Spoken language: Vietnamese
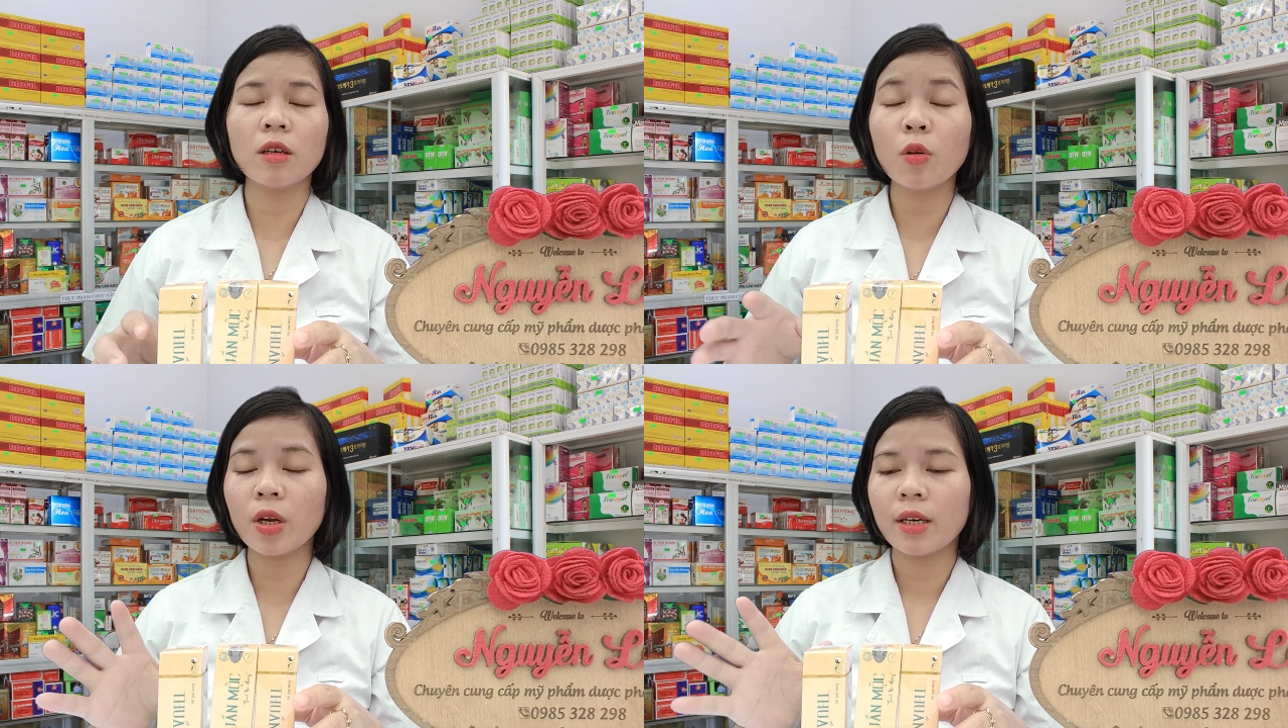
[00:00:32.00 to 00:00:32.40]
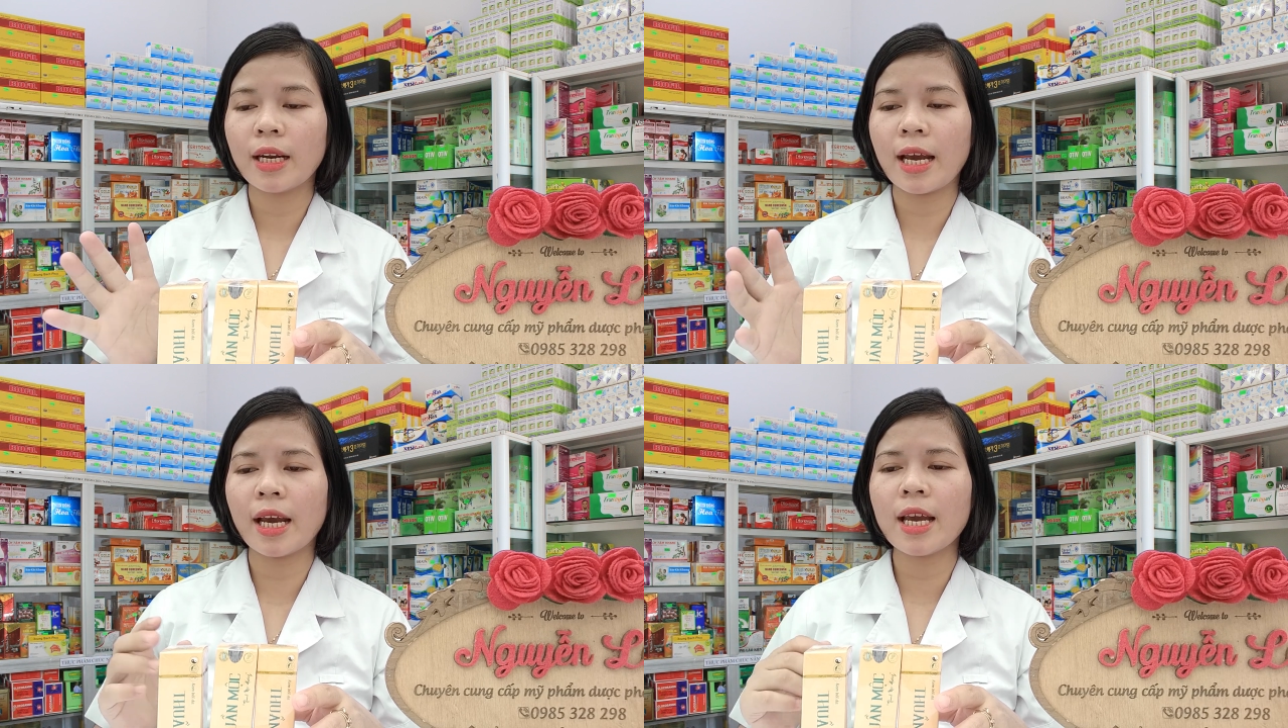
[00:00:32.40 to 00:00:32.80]
luôn.
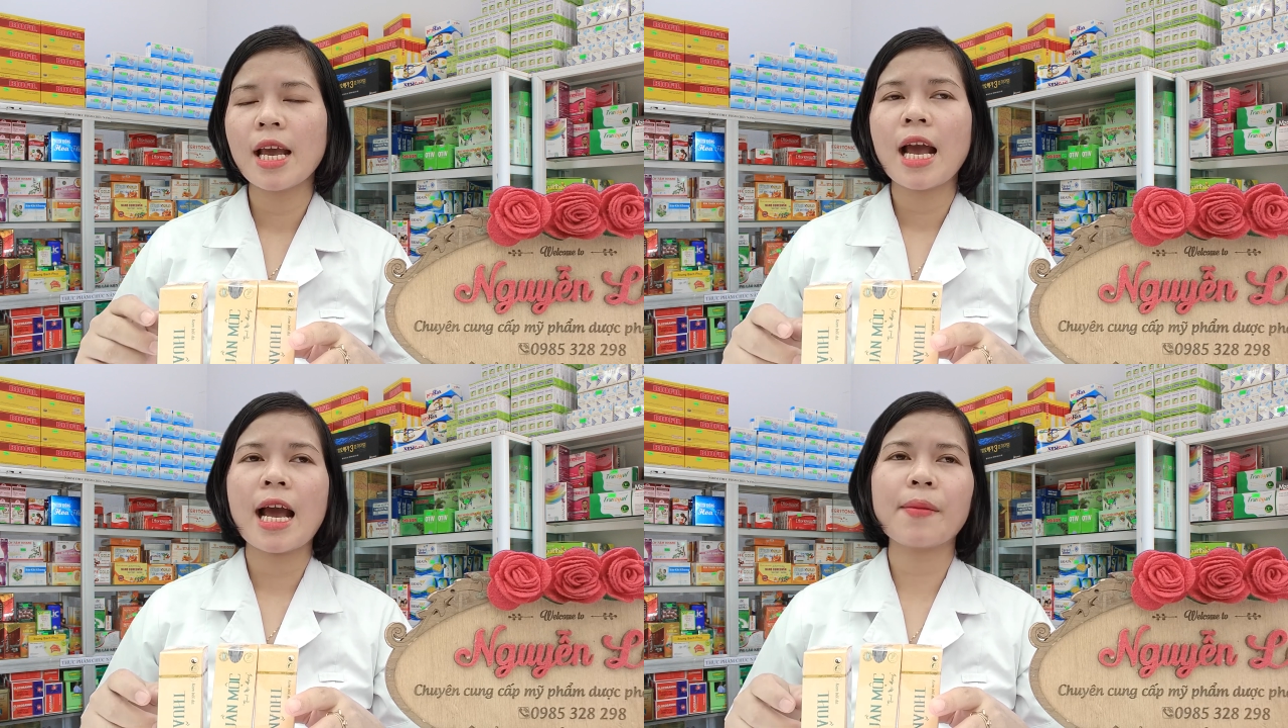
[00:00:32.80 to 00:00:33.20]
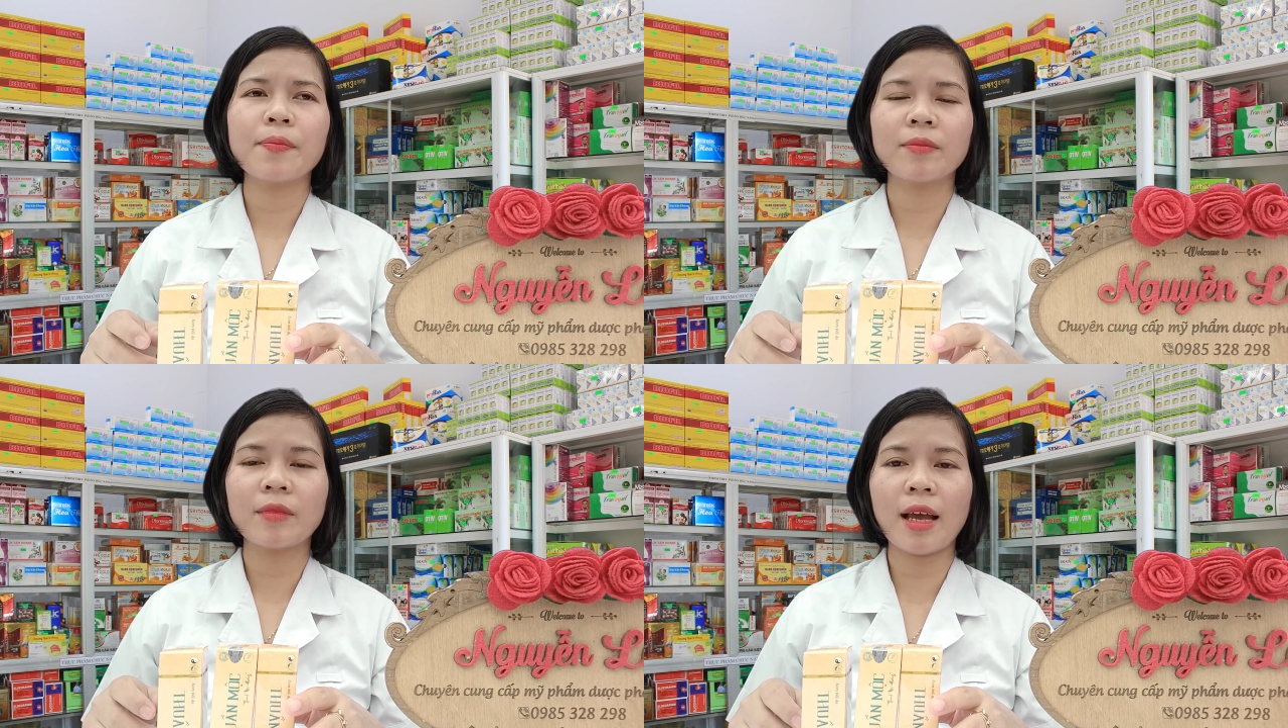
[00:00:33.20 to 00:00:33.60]
Đấy,
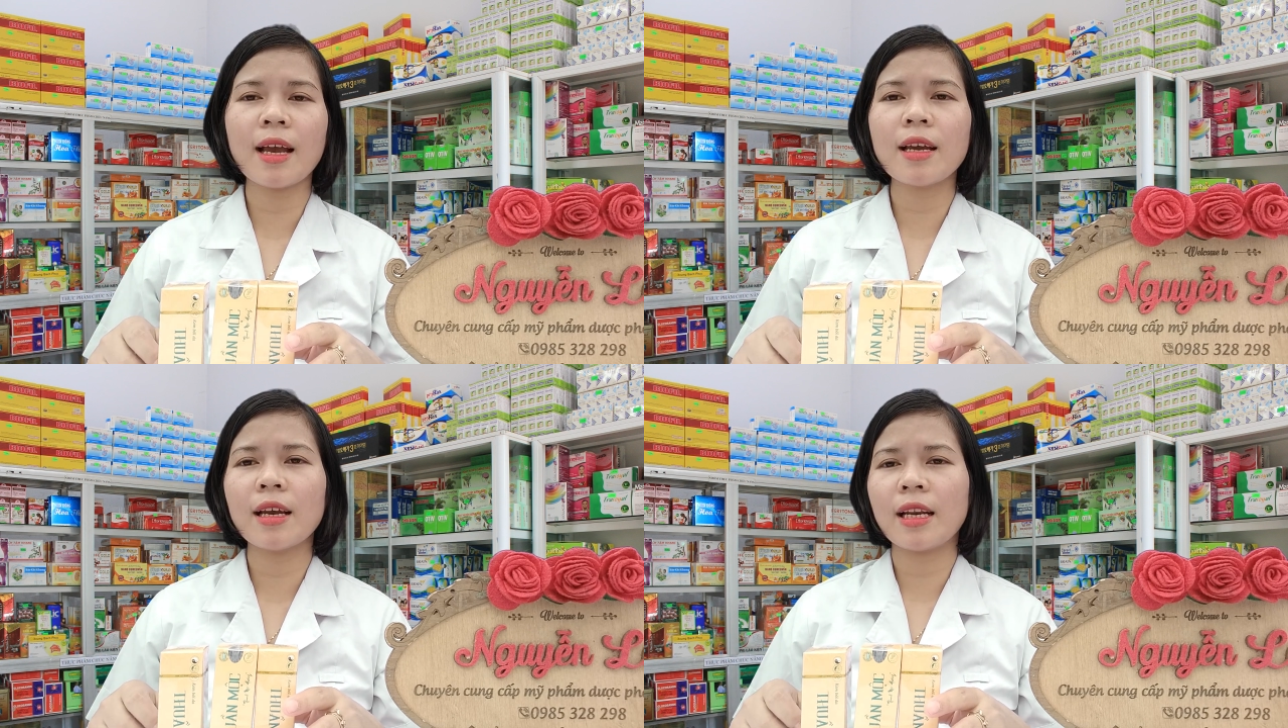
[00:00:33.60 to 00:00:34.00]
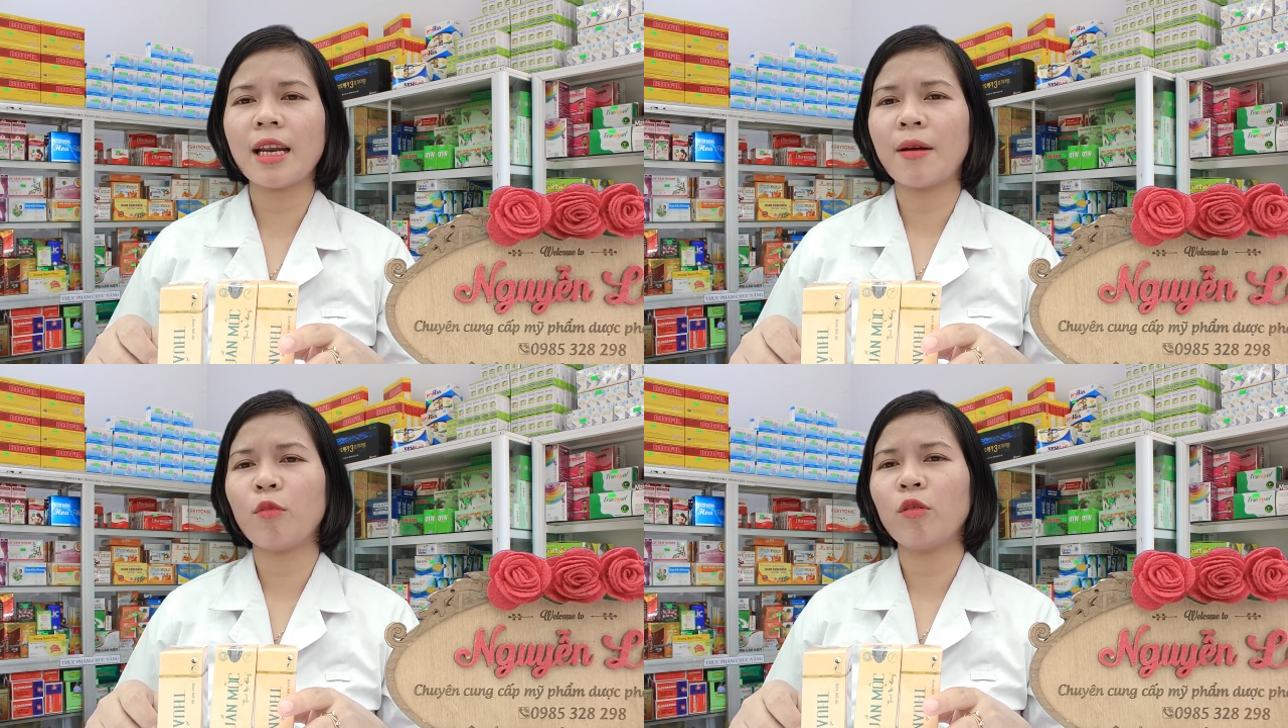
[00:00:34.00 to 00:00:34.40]
hăm tã hay là mọi